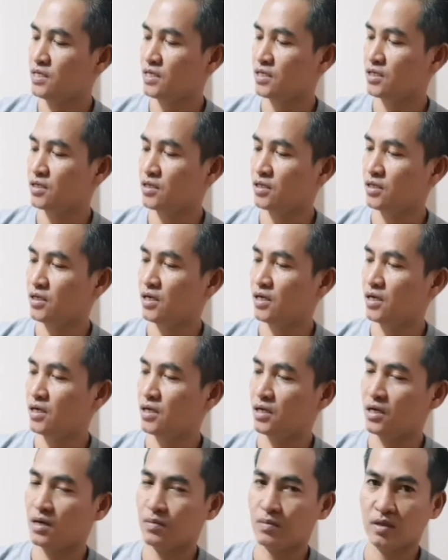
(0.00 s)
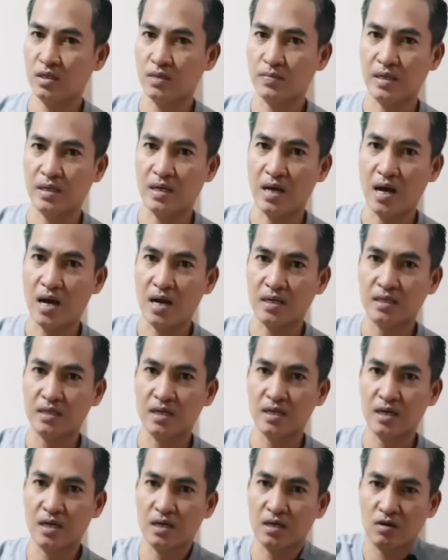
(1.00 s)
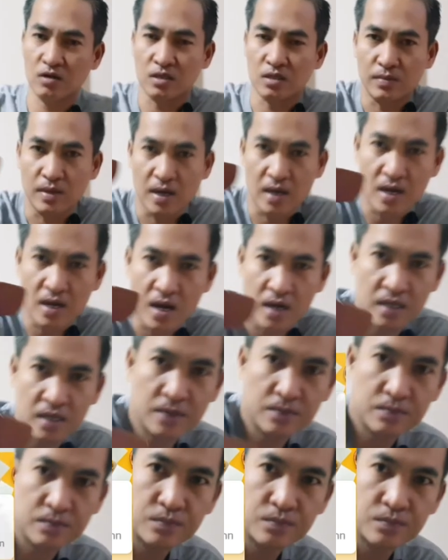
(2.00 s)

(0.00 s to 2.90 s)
ธิ์นะครับ ก็จะมาหน้านี้นะฮะก็จะมาหน้านี้ครับ